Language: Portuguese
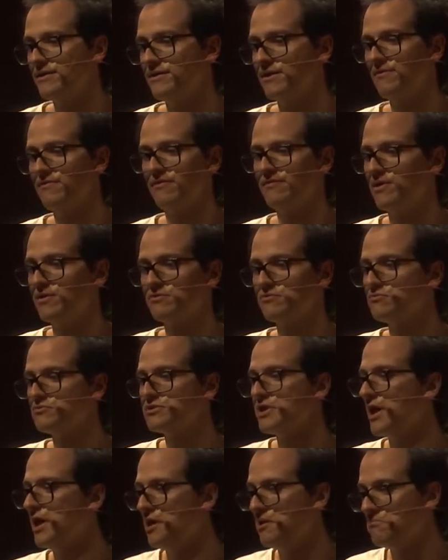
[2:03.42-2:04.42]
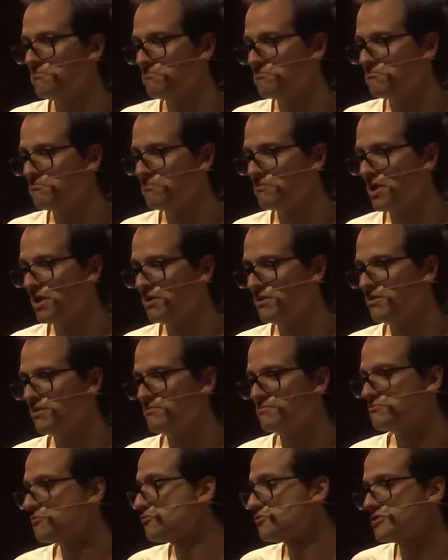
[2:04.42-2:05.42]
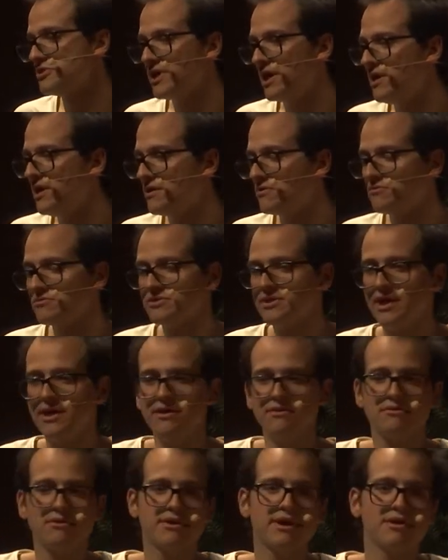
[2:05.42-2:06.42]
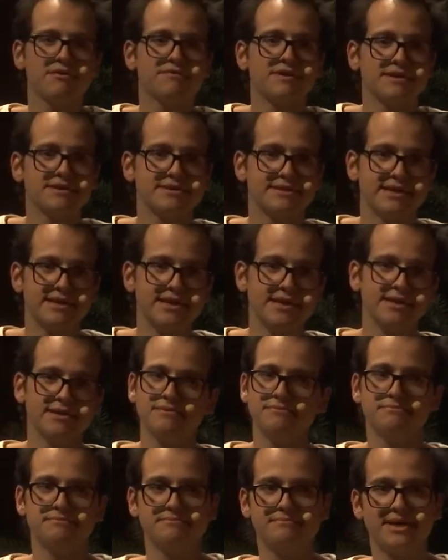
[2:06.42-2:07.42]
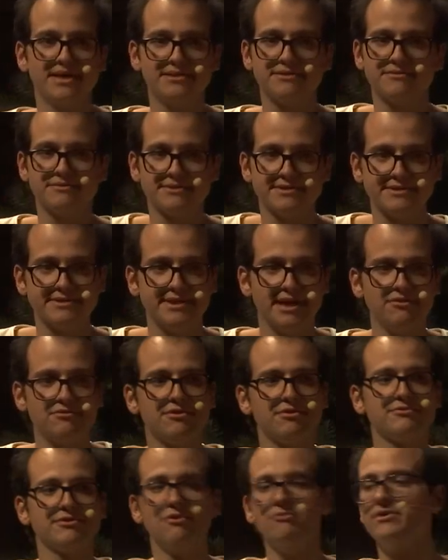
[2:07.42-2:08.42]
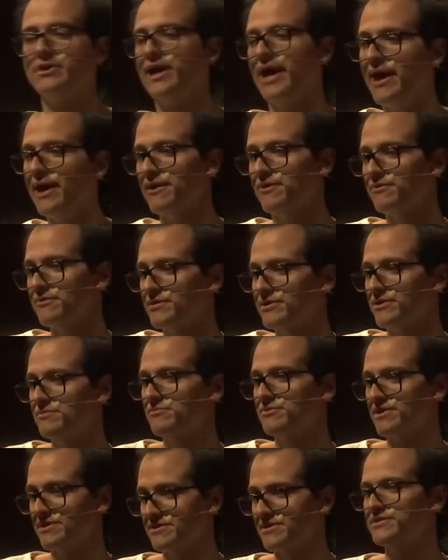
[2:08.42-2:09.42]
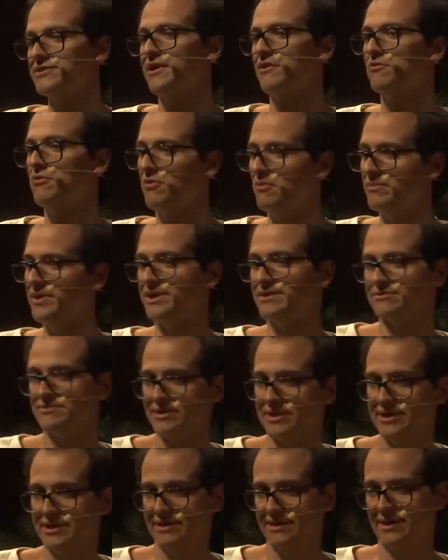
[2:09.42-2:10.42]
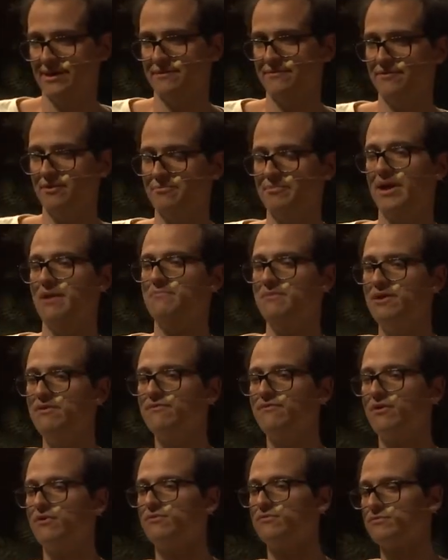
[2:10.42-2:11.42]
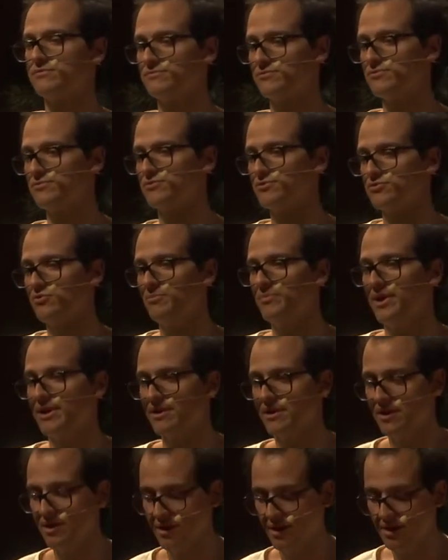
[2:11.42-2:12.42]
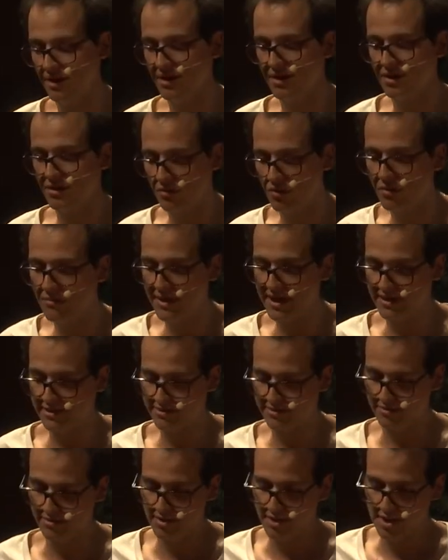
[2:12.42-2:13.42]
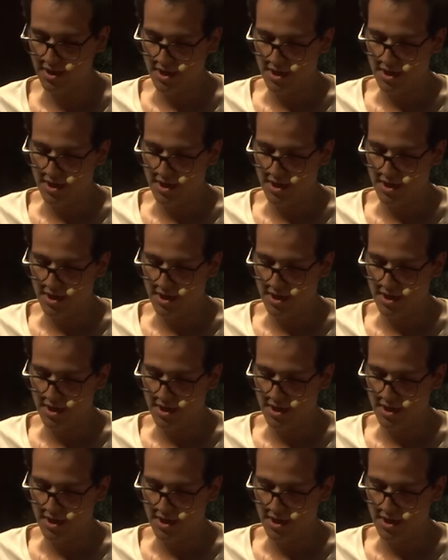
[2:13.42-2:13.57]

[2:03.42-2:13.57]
Aí eu falava, não sei. Não sei, não sei o que eu quero fazer, mas eu sei o que eu não quero, que muitas vezes já é um começo aí, né? Foi para mim foi um super começo.